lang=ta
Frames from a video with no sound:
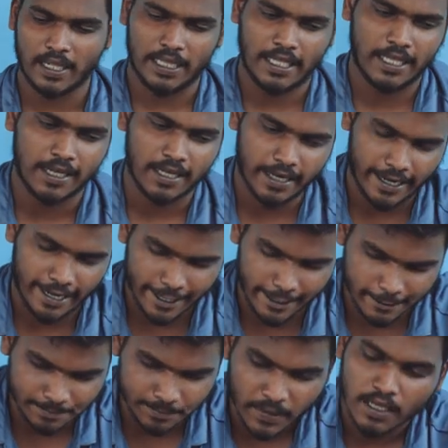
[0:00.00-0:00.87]
பார்த்தீங்கன்னா
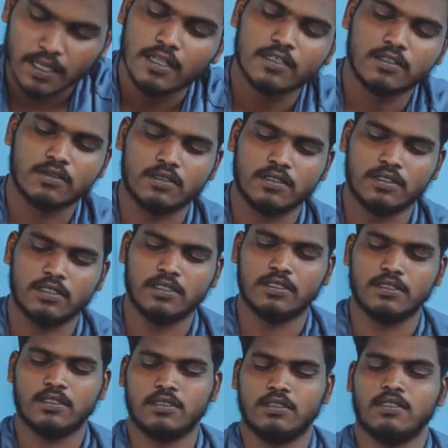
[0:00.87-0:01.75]
கிடைக்கும் ஸோ வந்து
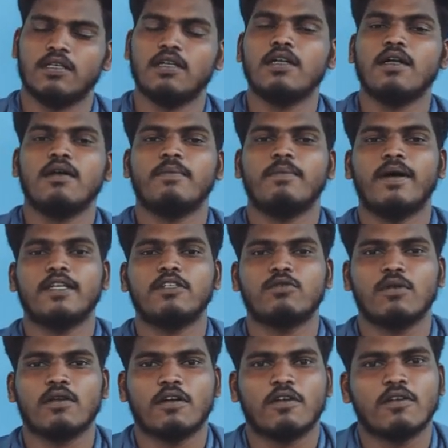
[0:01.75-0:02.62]

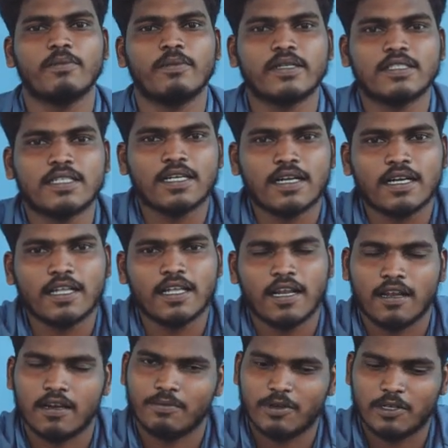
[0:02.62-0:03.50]
பார்த்து சொல்லுங்க ஒன்றும் பிரச்சனை
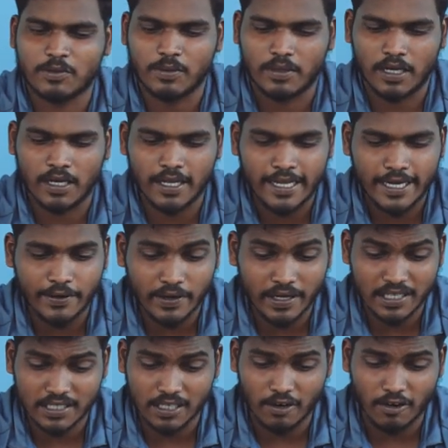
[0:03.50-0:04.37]
கிடையாது அன்பாக்ஸ் பண்ணிடலாம் எனவே
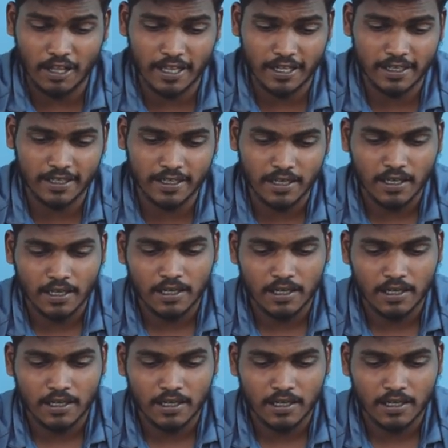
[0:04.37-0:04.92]
கைஸ் அவ்வளோதாங்க